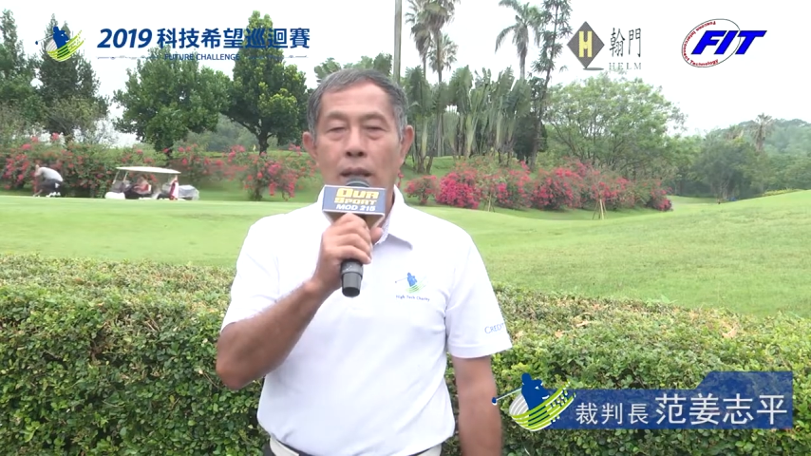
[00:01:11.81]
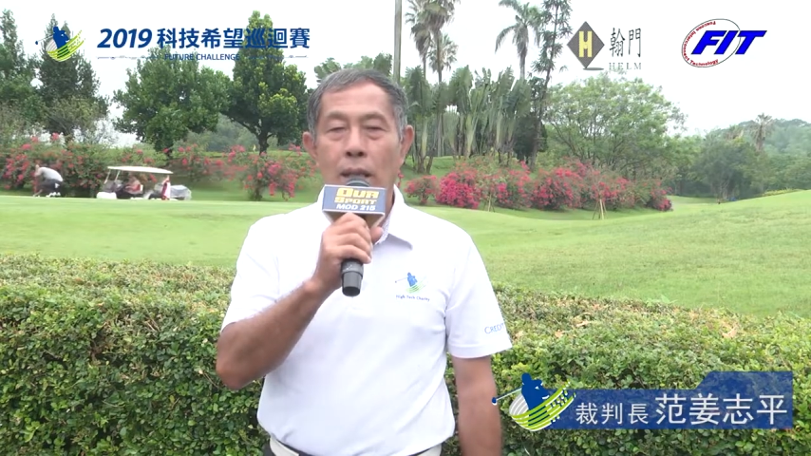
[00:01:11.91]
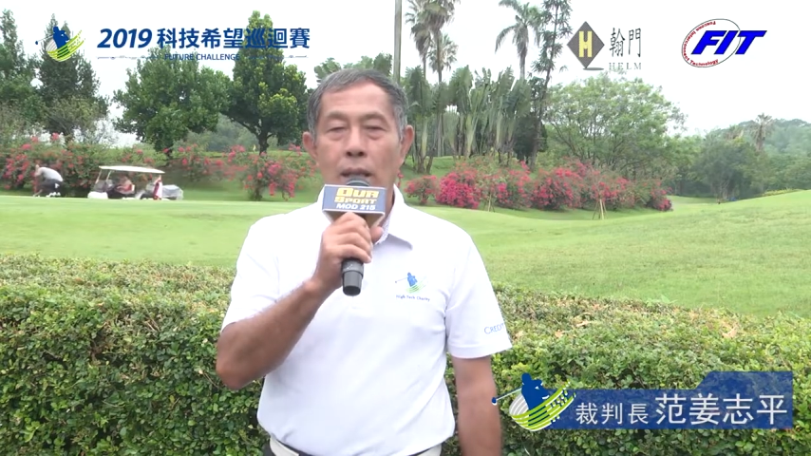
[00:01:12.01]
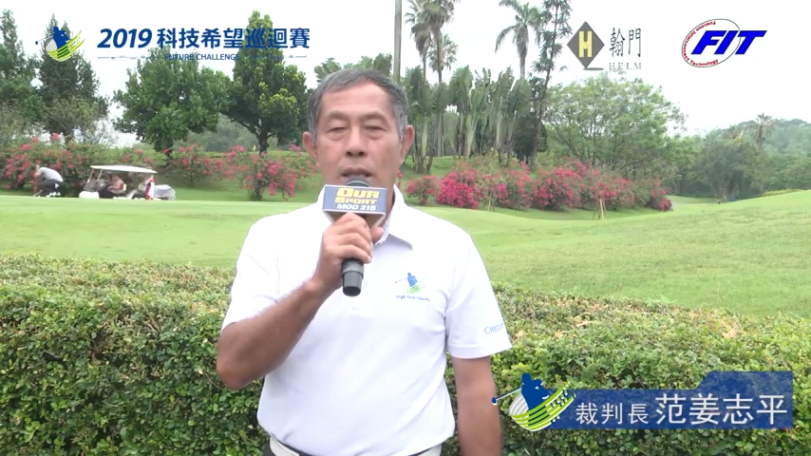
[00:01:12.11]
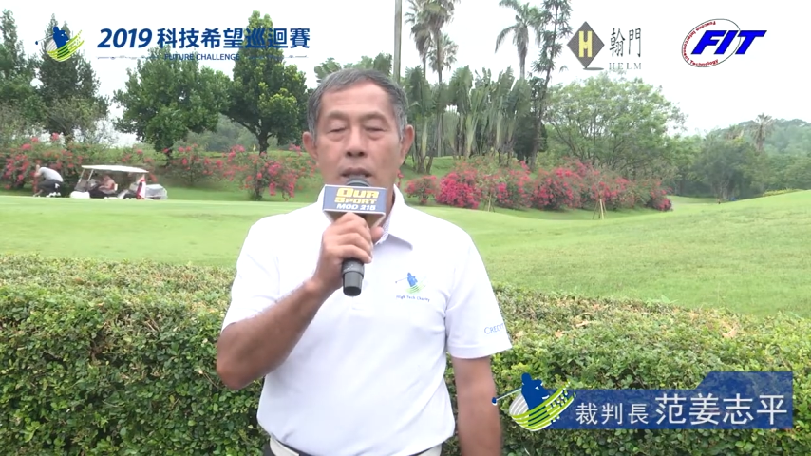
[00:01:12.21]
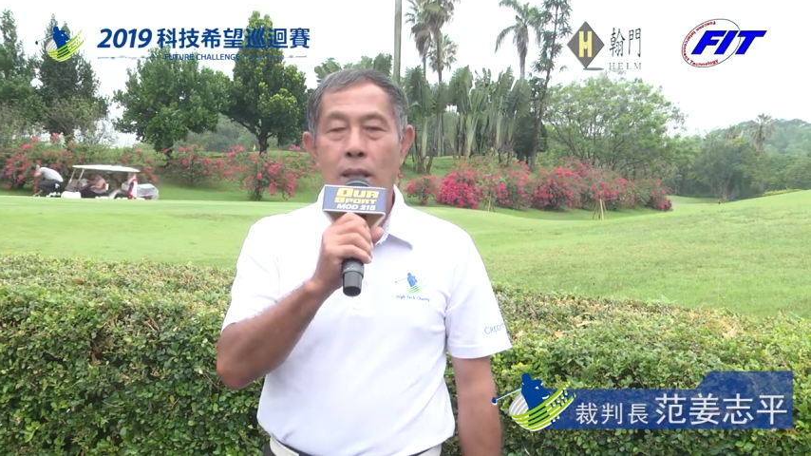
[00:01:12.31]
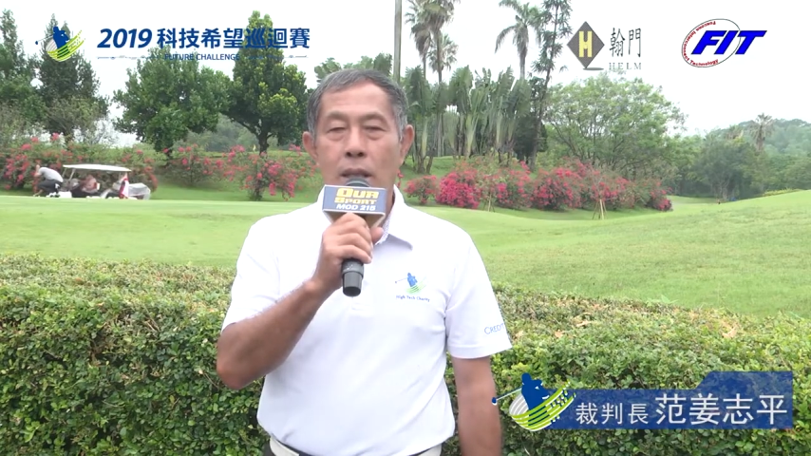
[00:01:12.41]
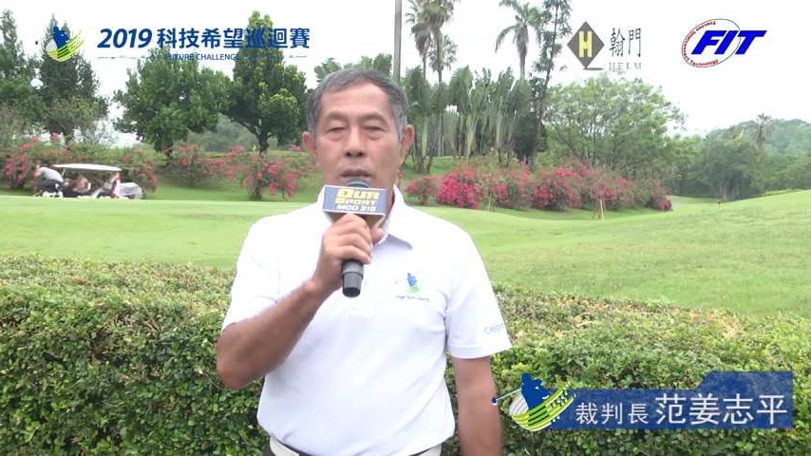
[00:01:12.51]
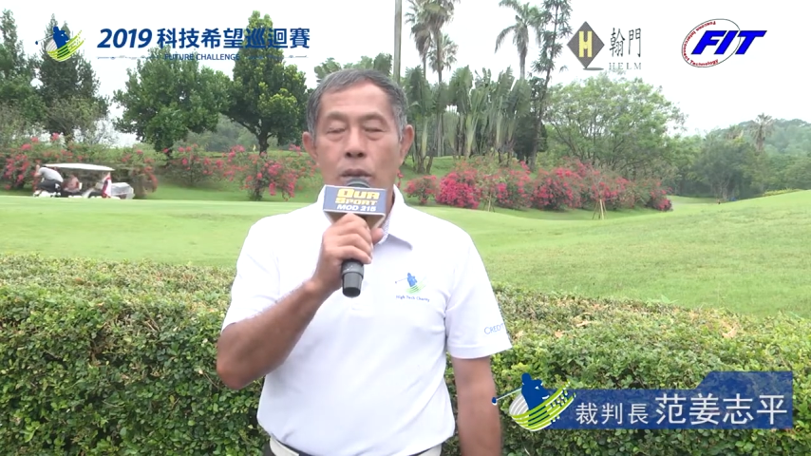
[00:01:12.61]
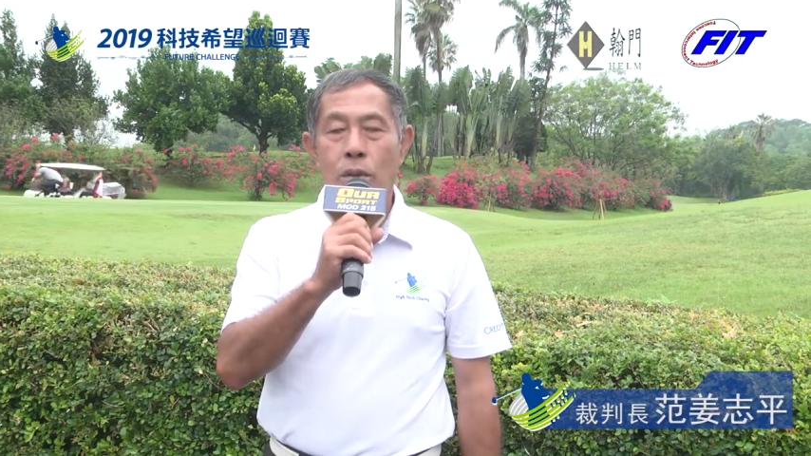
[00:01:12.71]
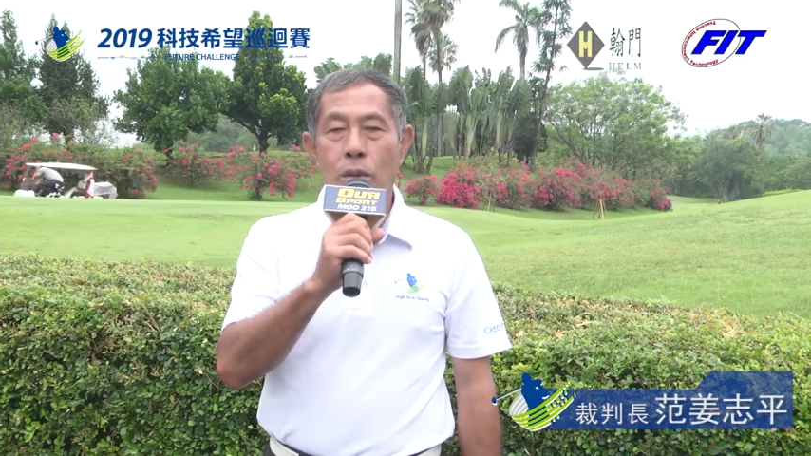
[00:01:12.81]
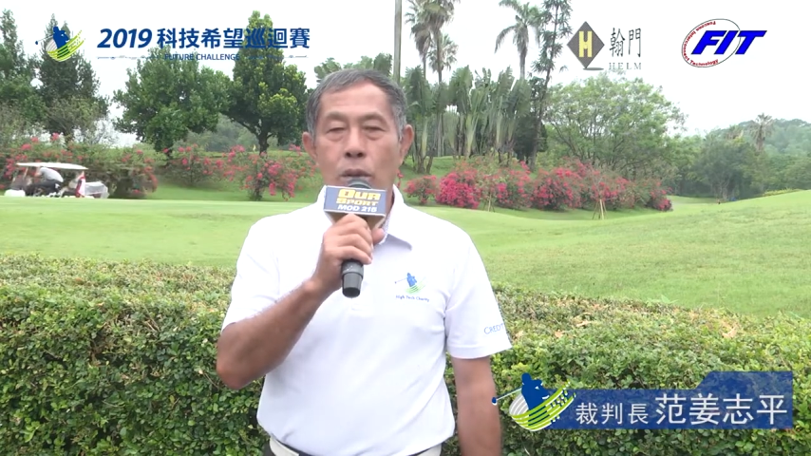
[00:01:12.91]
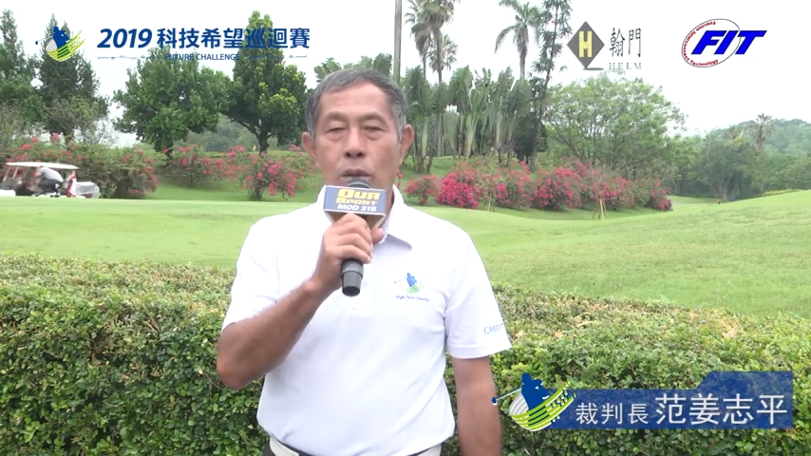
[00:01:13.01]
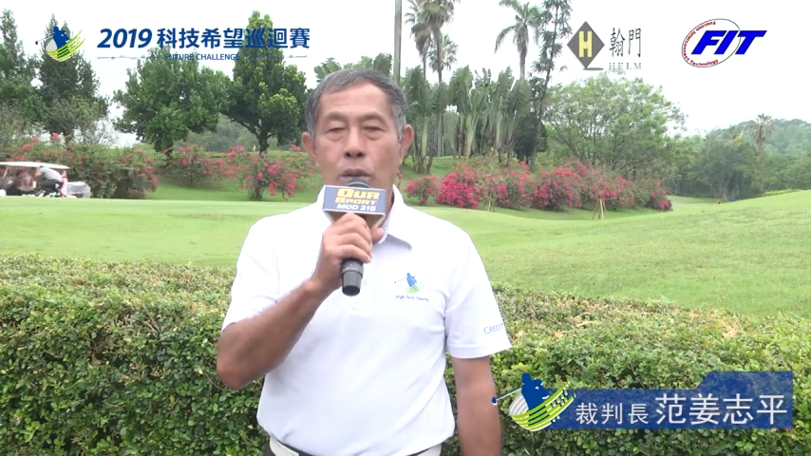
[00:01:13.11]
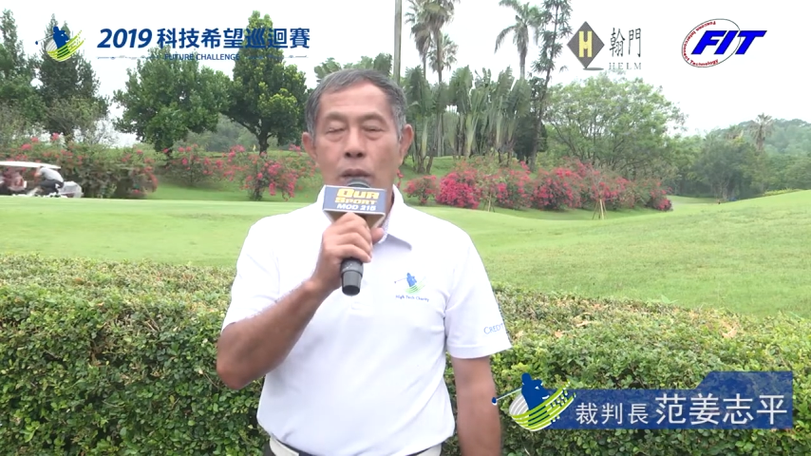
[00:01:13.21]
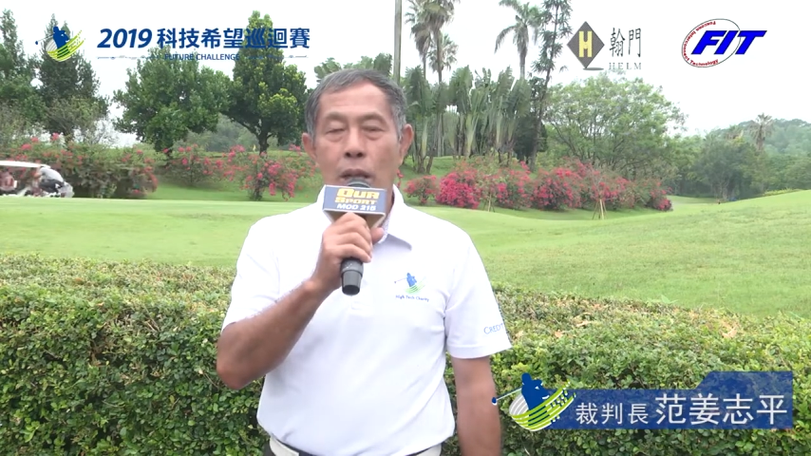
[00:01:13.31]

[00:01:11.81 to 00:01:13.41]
但是就是